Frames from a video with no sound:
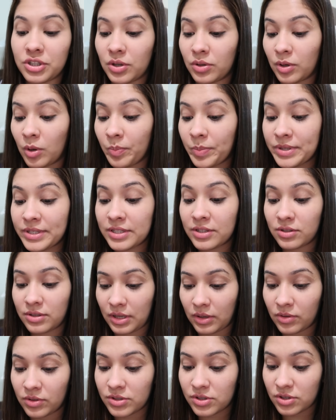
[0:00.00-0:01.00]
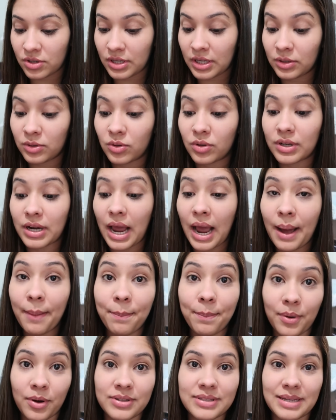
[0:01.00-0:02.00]
Então não precisa usar condicionador
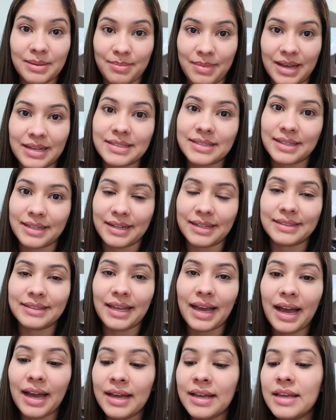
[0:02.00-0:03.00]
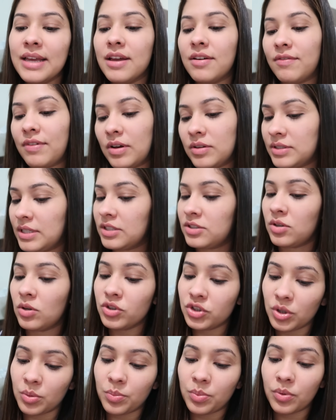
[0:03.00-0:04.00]
após a máscara, tá? Vai usar
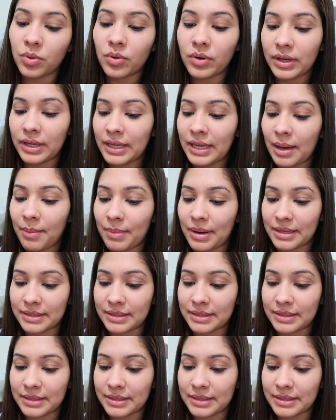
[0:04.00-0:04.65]
só o shampoo e a